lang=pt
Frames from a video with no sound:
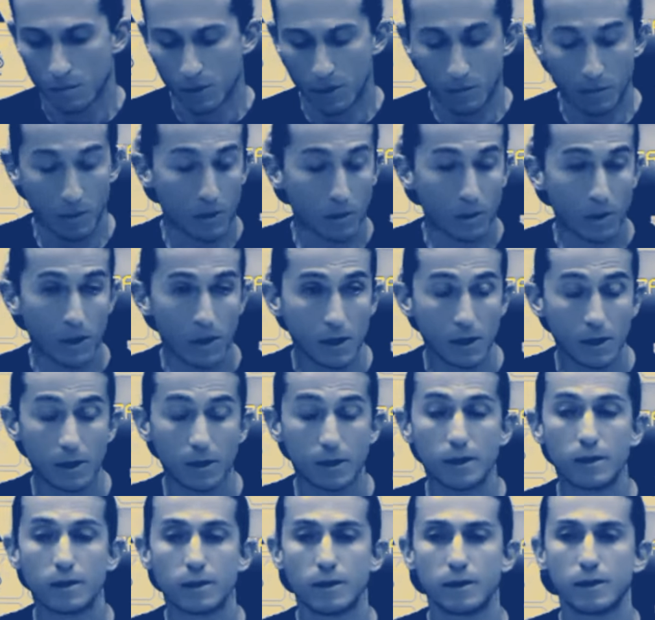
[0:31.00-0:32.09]
Primeiro
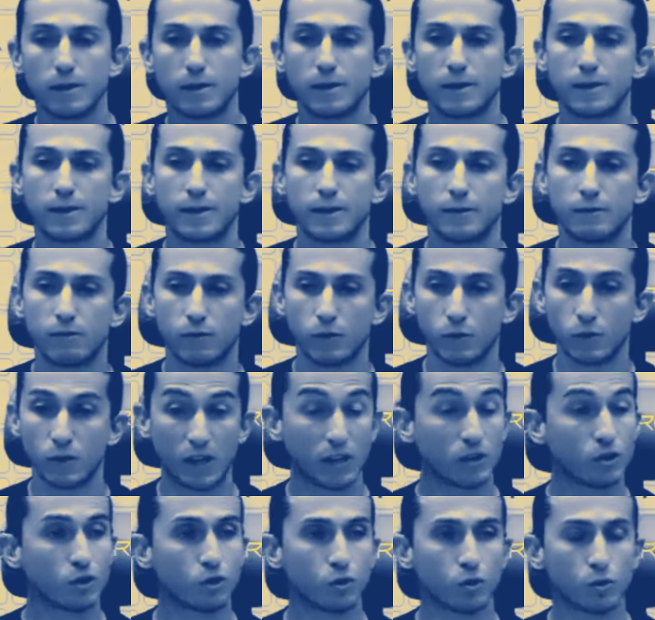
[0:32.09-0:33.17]
que eh, foi um
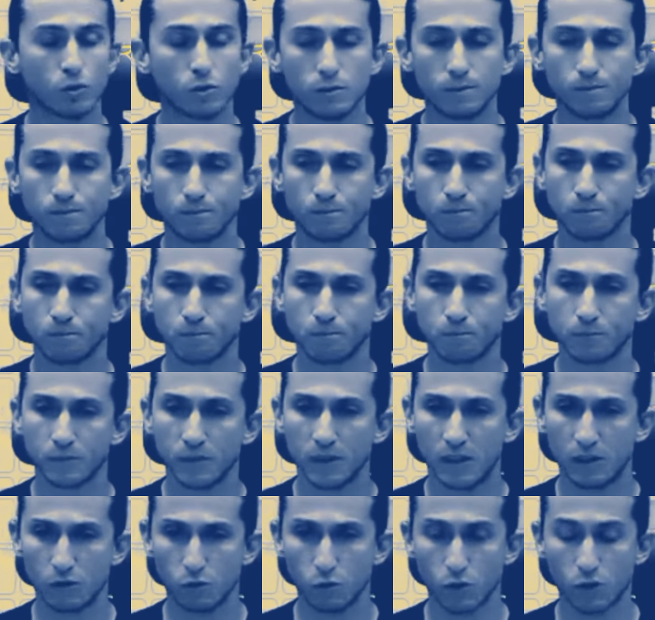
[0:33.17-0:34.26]
grande jogo
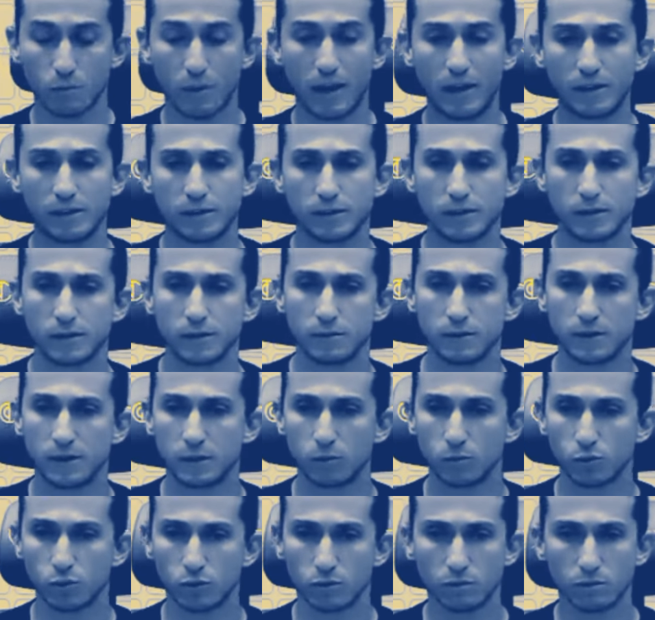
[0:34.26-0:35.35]
das duas partes.
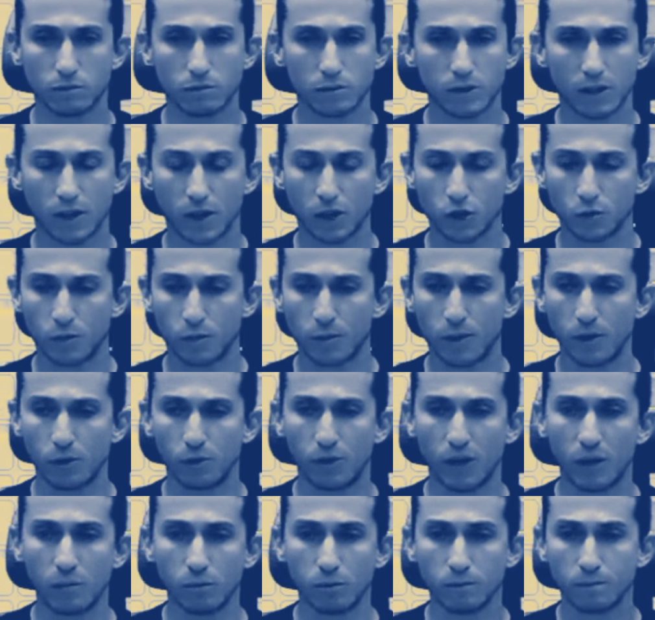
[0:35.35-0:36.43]
Fizemos um grande primeiro
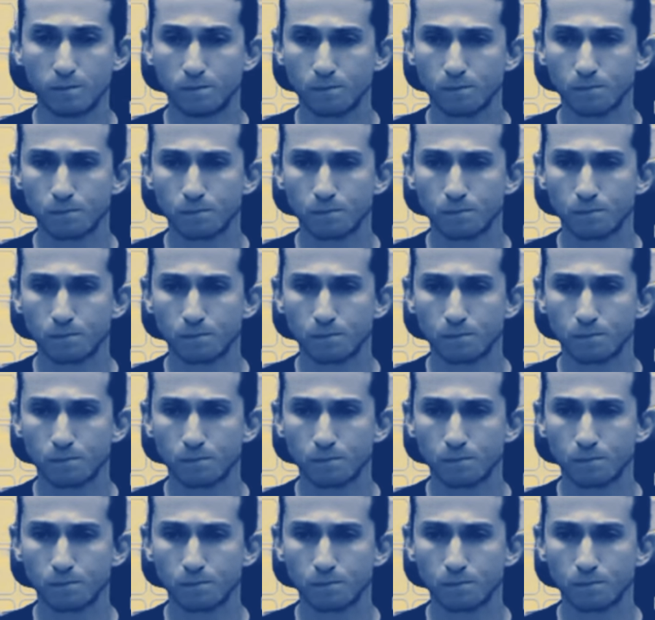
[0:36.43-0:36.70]
tempo.